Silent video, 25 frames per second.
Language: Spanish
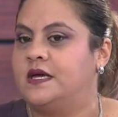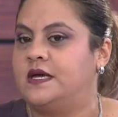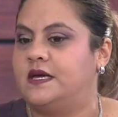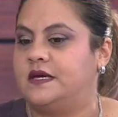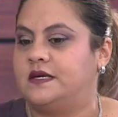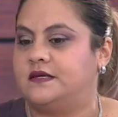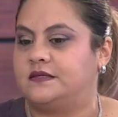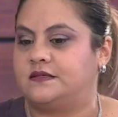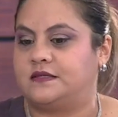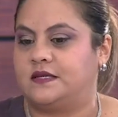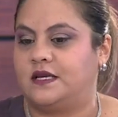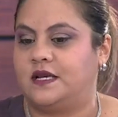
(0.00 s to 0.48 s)

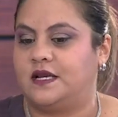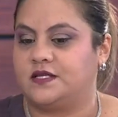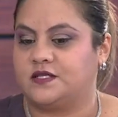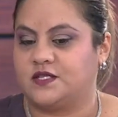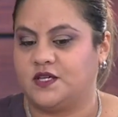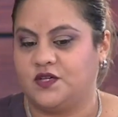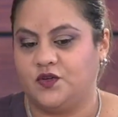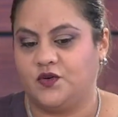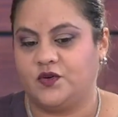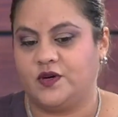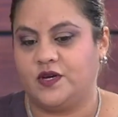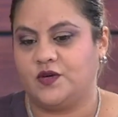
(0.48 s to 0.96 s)
este, la
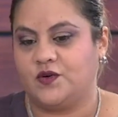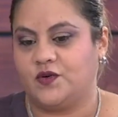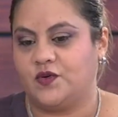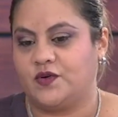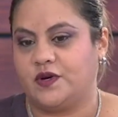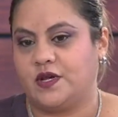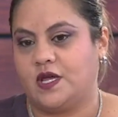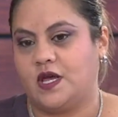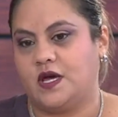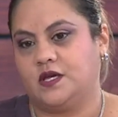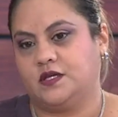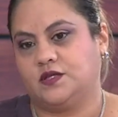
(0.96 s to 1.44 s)
señora
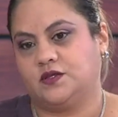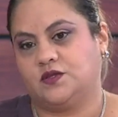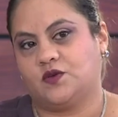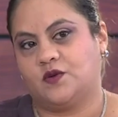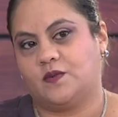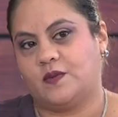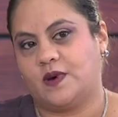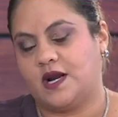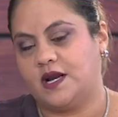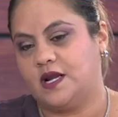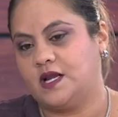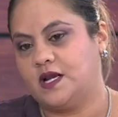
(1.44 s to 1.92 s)
incurría en
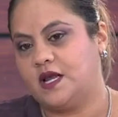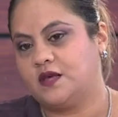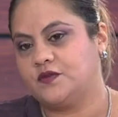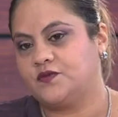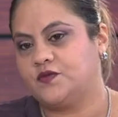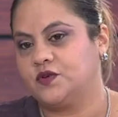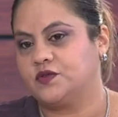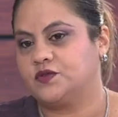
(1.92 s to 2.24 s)
tomarle las